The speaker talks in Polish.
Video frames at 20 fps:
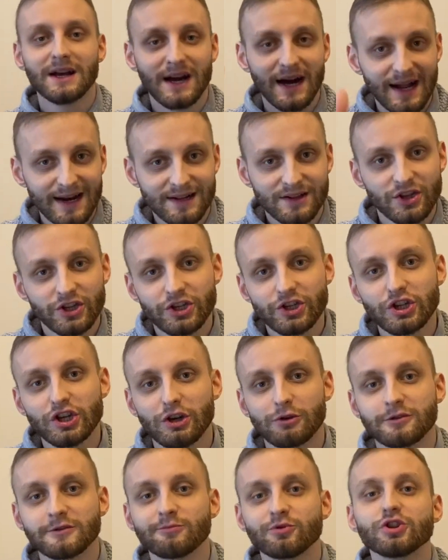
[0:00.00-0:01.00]
ale Ty
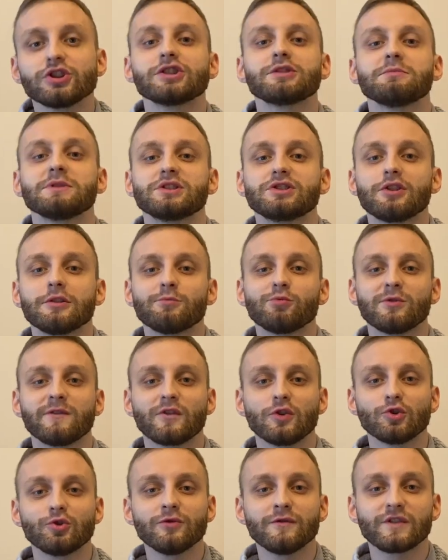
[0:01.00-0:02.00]
dzisiaj już musisz mieć dopływ
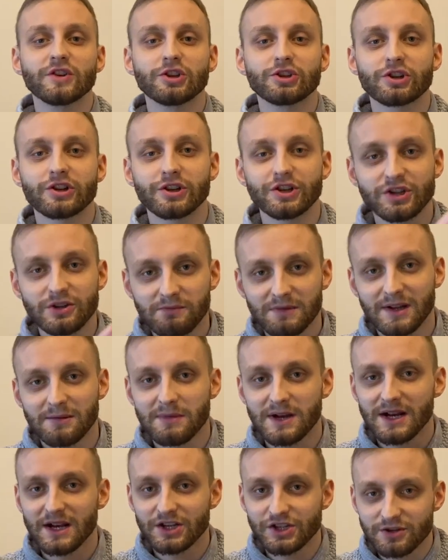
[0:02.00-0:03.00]
gotówki, czyli zimne
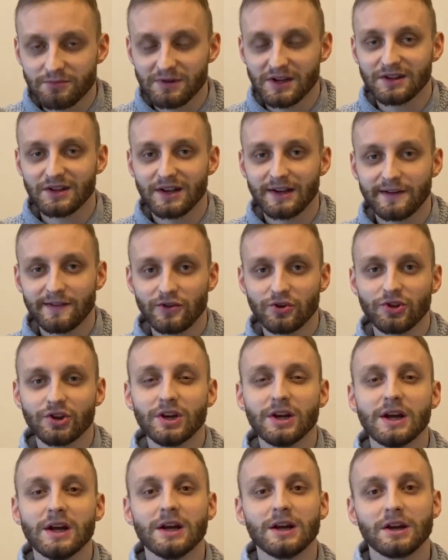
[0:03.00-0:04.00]
maile, zimne telefony
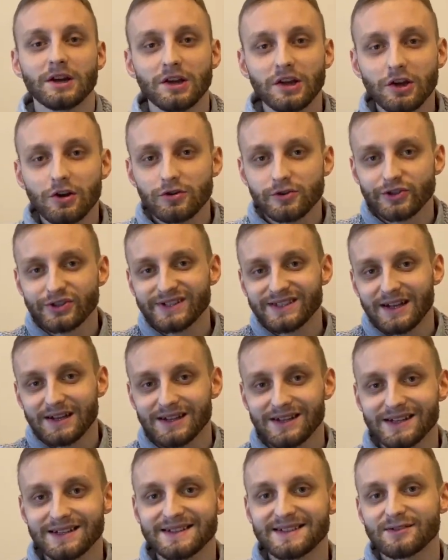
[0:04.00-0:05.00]
i
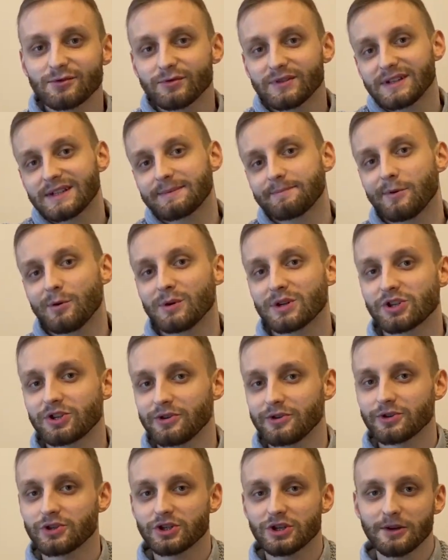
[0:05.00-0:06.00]
korzystanie z cudzych
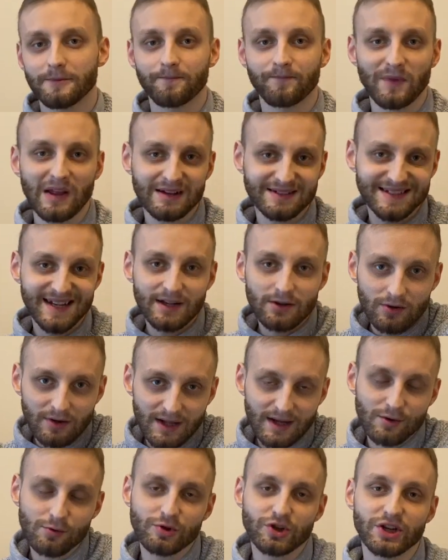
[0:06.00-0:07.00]
społeczności.
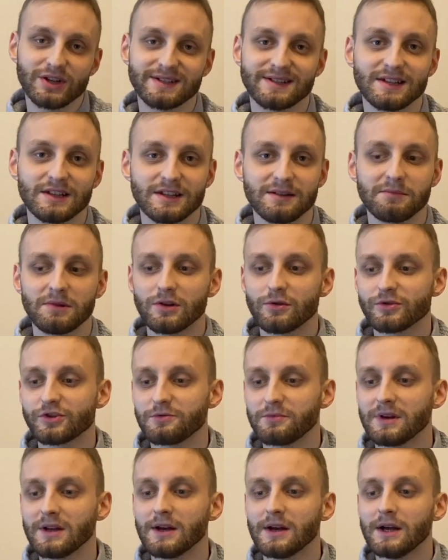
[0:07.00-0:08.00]
Zakoleguj się z innymi
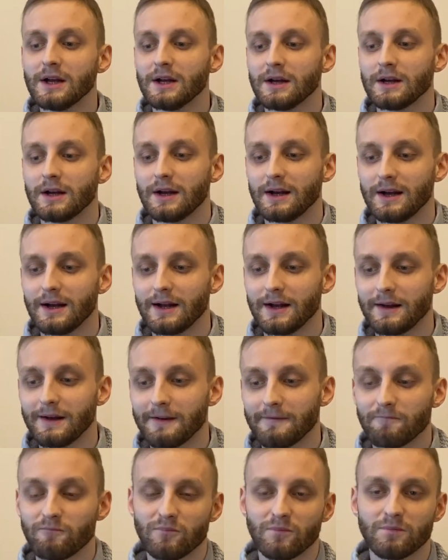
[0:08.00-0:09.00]
ludźmi,
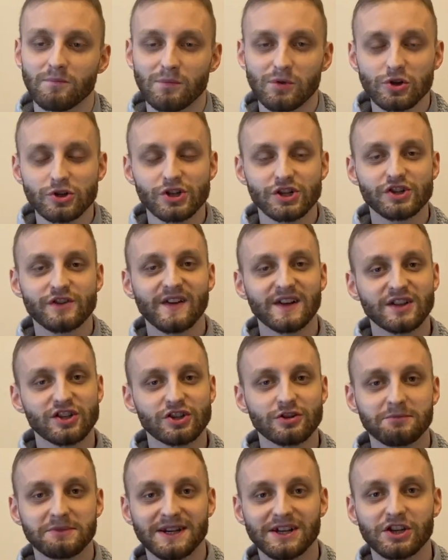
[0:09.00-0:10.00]
E, może
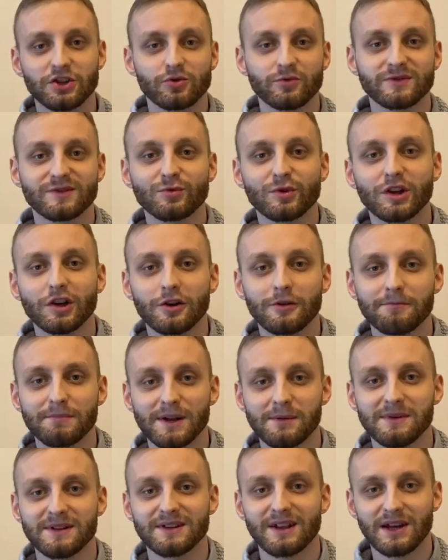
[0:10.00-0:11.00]
świadczą jakieś usługi
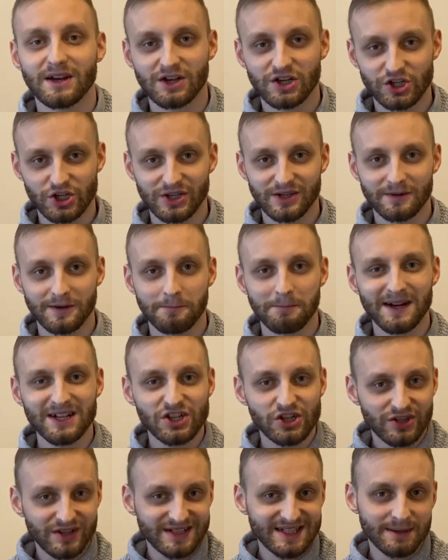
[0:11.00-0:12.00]
komplementarne, że
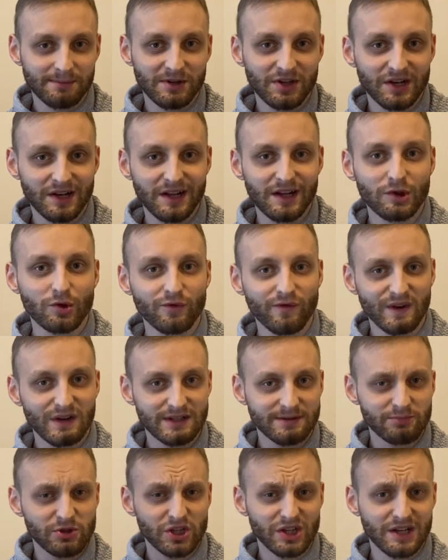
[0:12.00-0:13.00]
macie tych samych klientów, ale
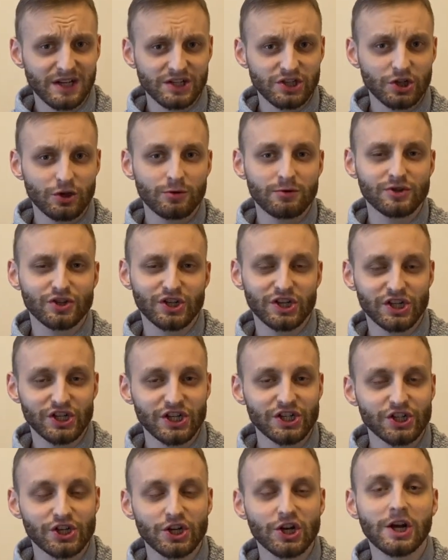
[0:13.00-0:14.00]
sprzedajecie różne
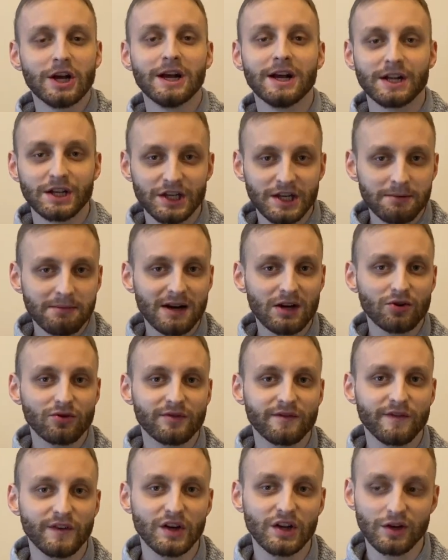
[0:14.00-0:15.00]
rzeczy, nie ma
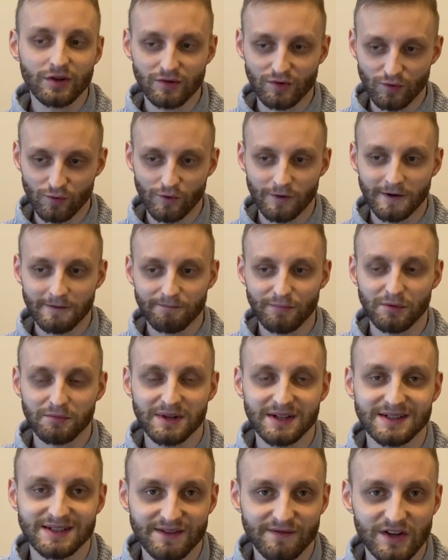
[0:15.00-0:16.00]
konfliktu
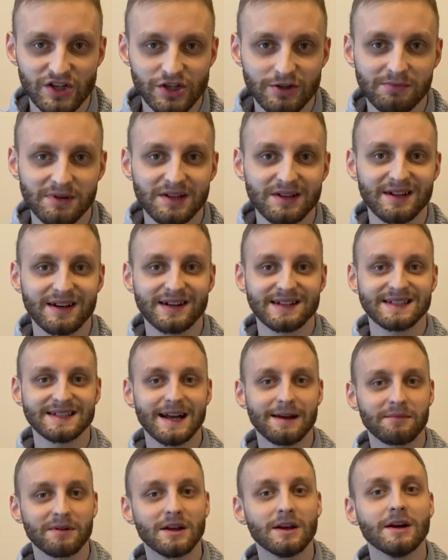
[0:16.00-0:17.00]
pomiędzy waszymi
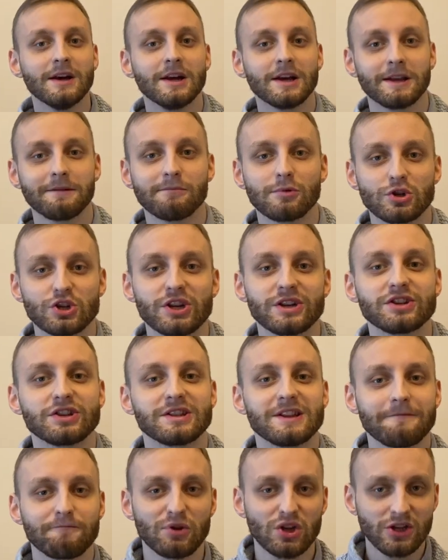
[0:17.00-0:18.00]
interesami i możecie
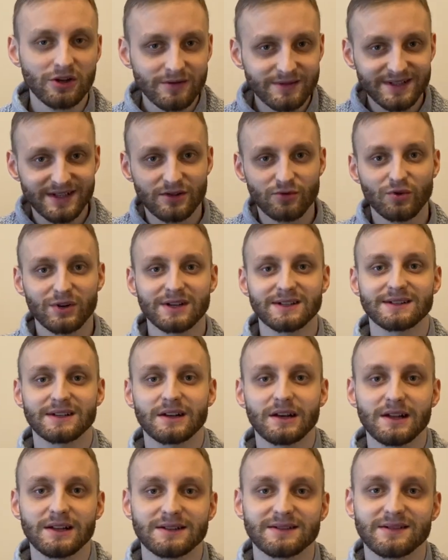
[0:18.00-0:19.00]
te pieniądze, które chce
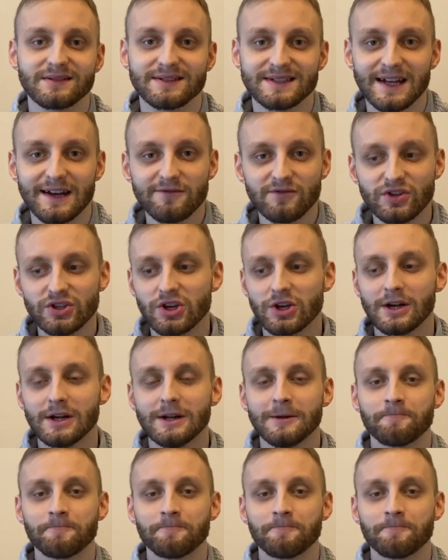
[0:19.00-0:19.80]
klient zostawić,